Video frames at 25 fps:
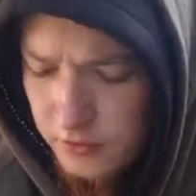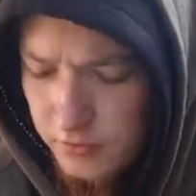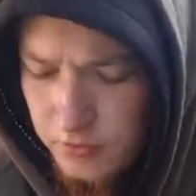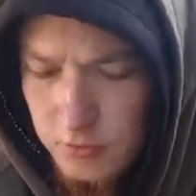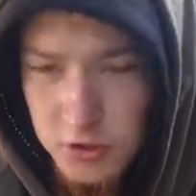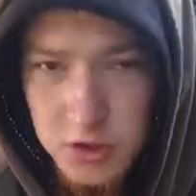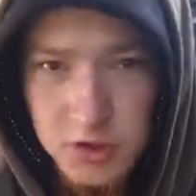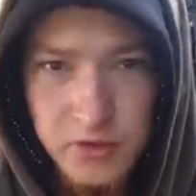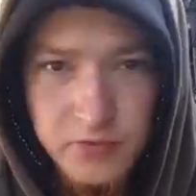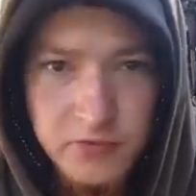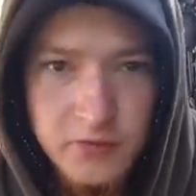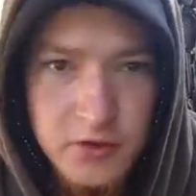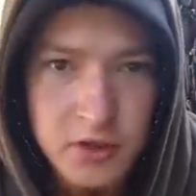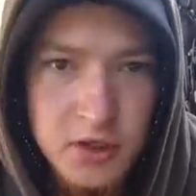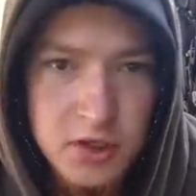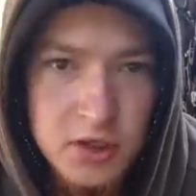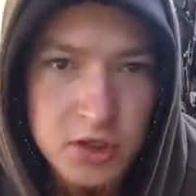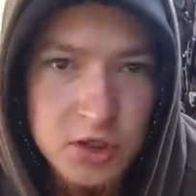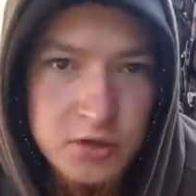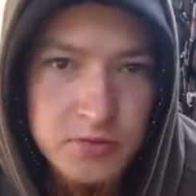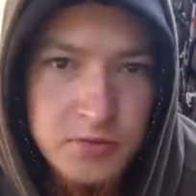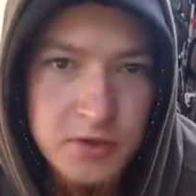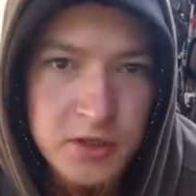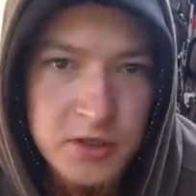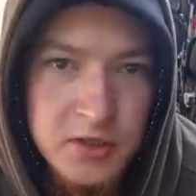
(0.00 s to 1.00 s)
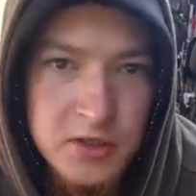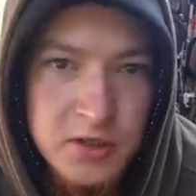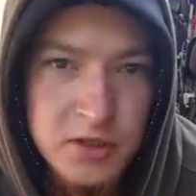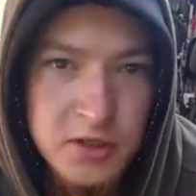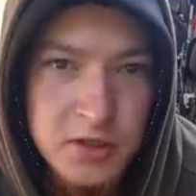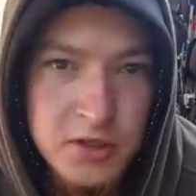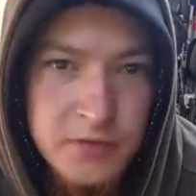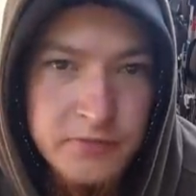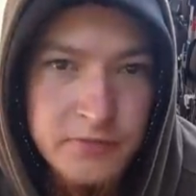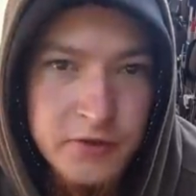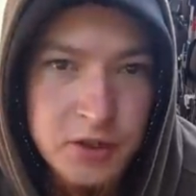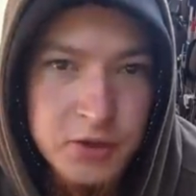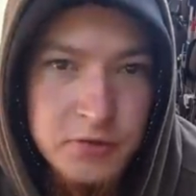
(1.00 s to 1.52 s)
müssen wir hier
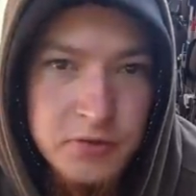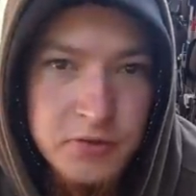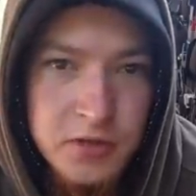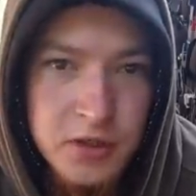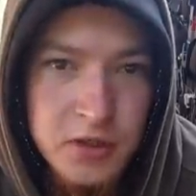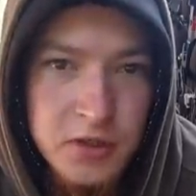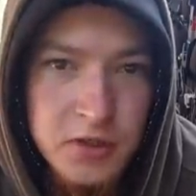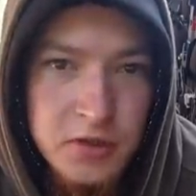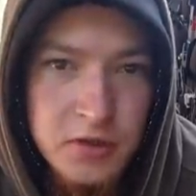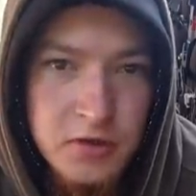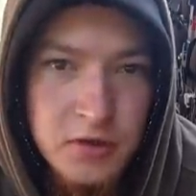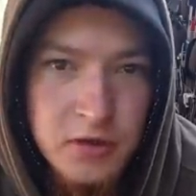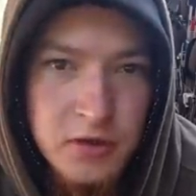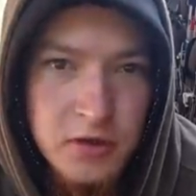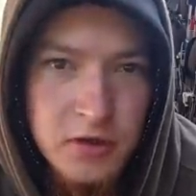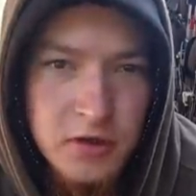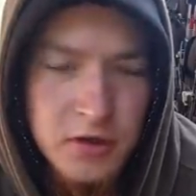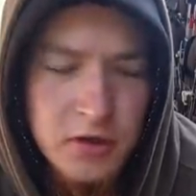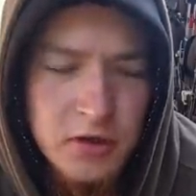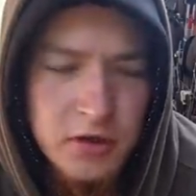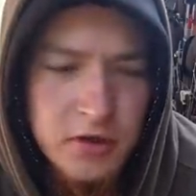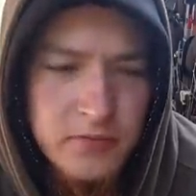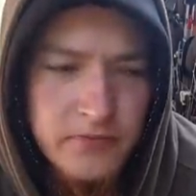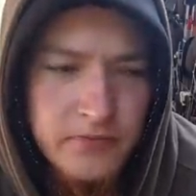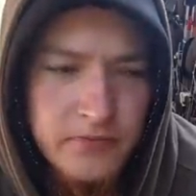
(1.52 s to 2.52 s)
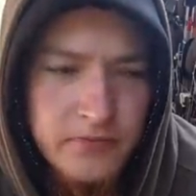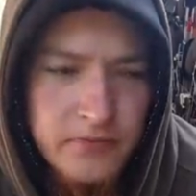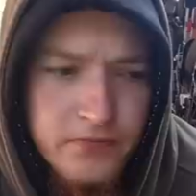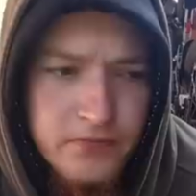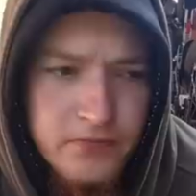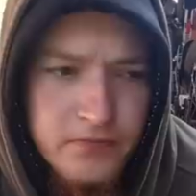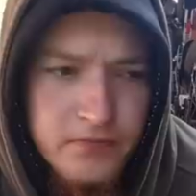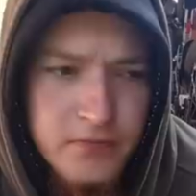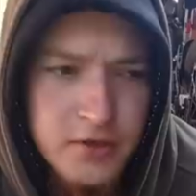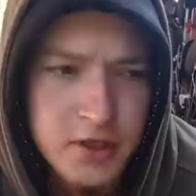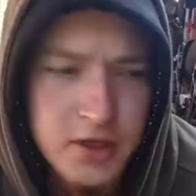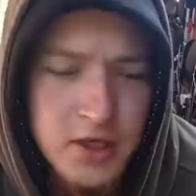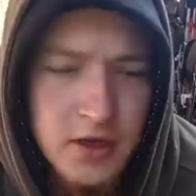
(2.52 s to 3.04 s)
spätestens verschwindet ähm,
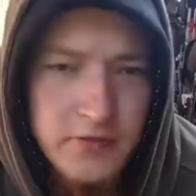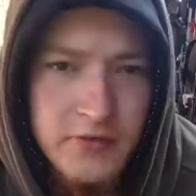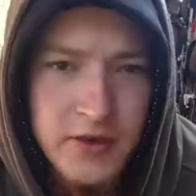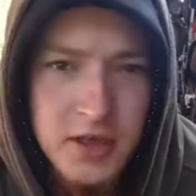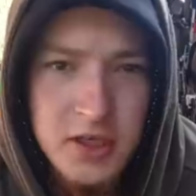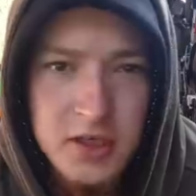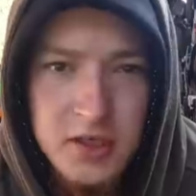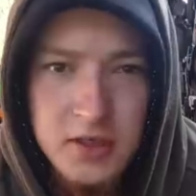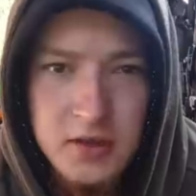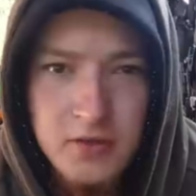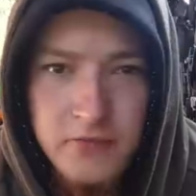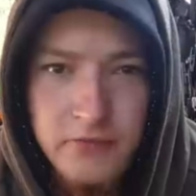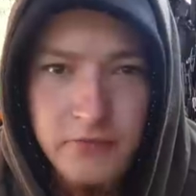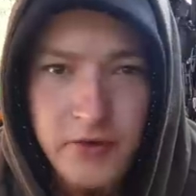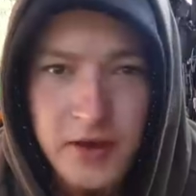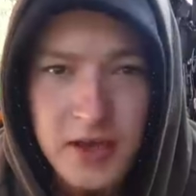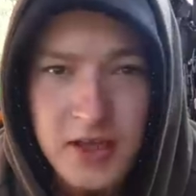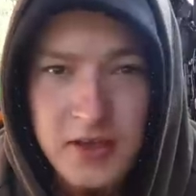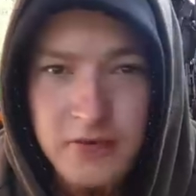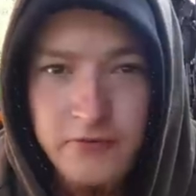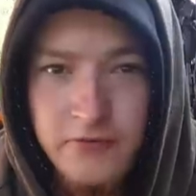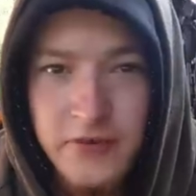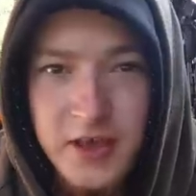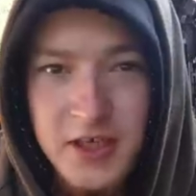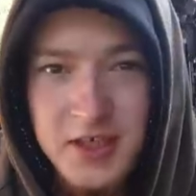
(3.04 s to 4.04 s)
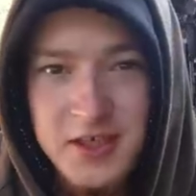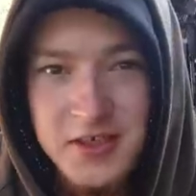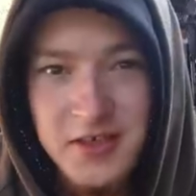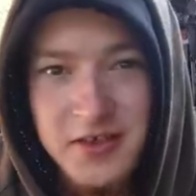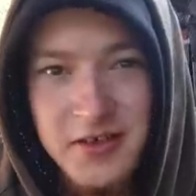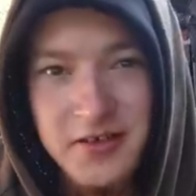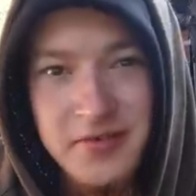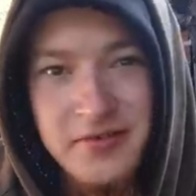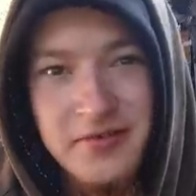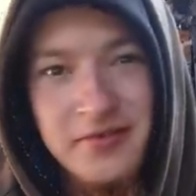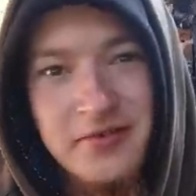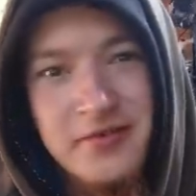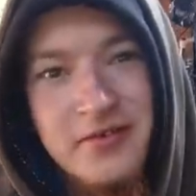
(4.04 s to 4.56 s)
hier weg, weg, weg
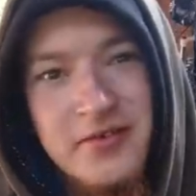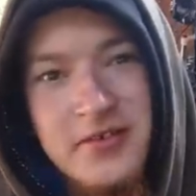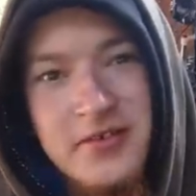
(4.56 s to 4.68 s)
sein.